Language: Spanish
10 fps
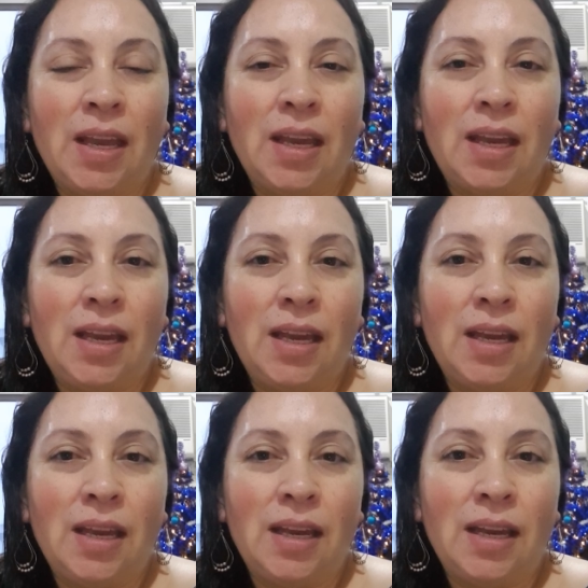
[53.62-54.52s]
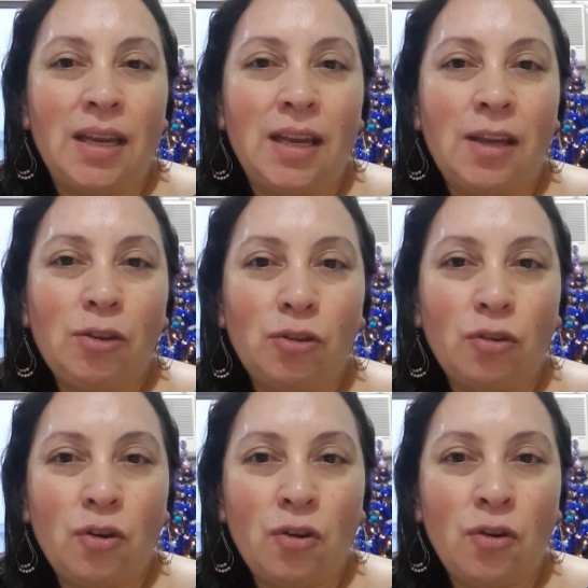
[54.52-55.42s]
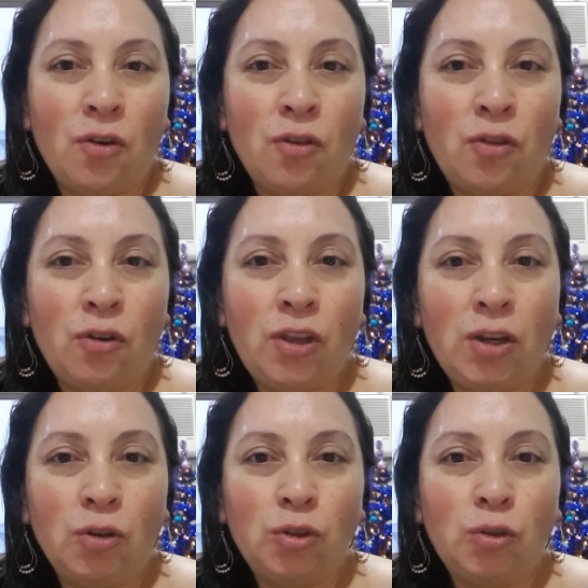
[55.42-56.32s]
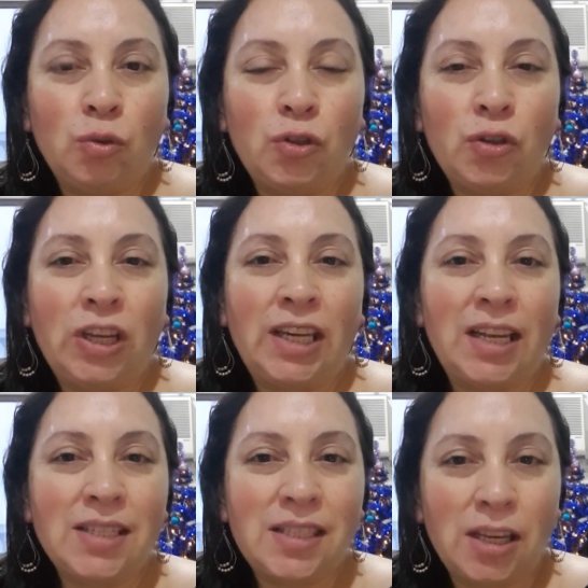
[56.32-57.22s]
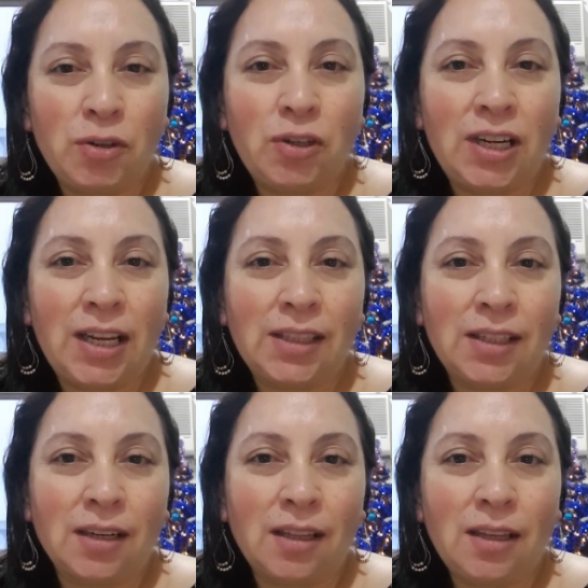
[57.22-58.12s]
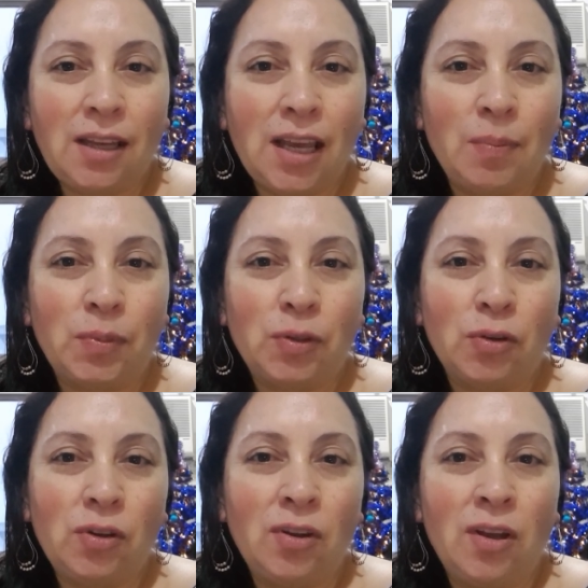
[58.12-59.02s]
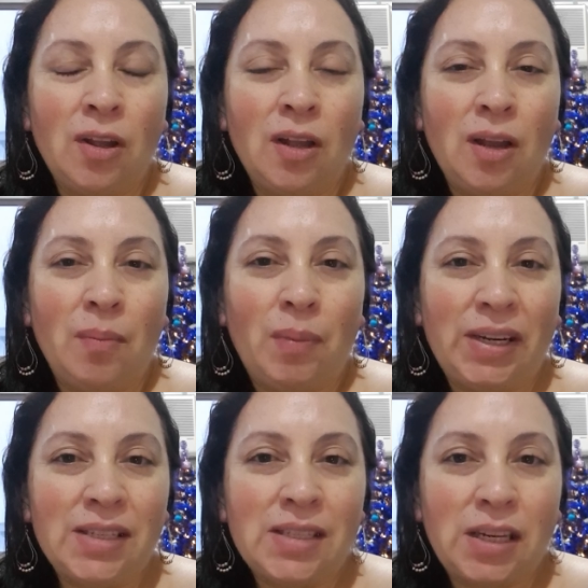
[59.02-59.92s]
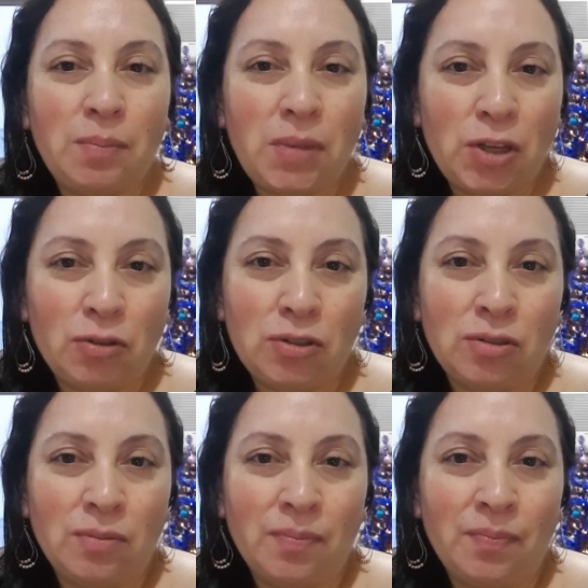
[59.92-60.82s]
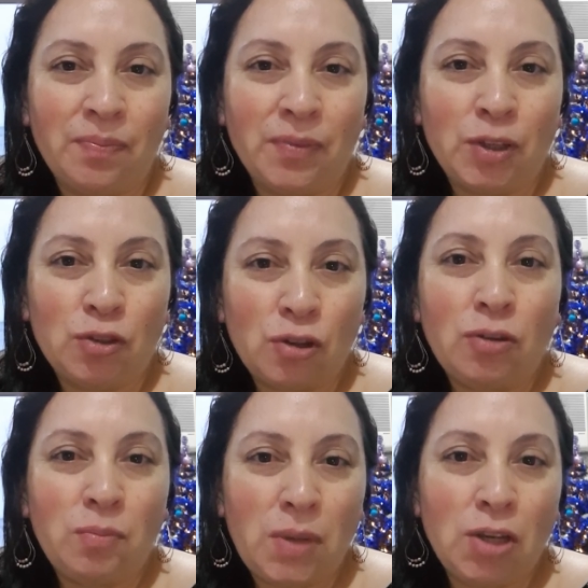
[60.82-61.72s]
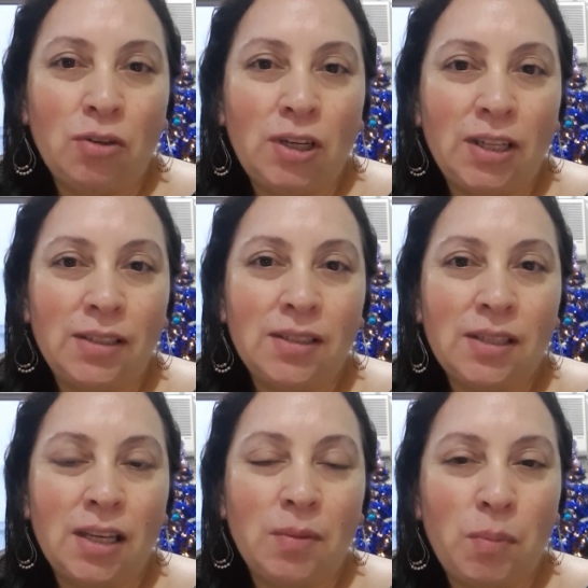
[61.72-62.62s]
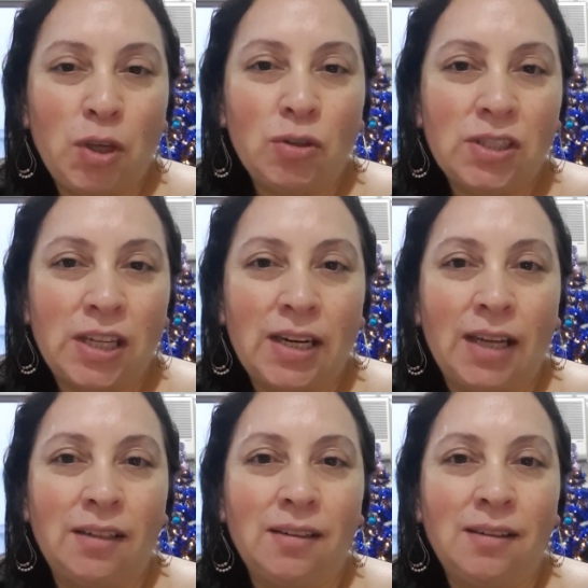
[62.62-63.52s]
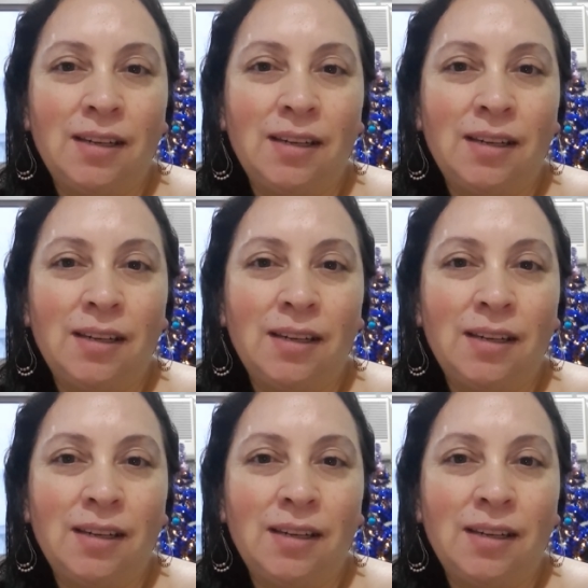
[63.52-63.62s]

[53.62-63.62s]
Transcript: eh, estos dos hijos tuyos que nacieron en la tierra de Egipto van a ser míos, son míos, le dice, y míos serán.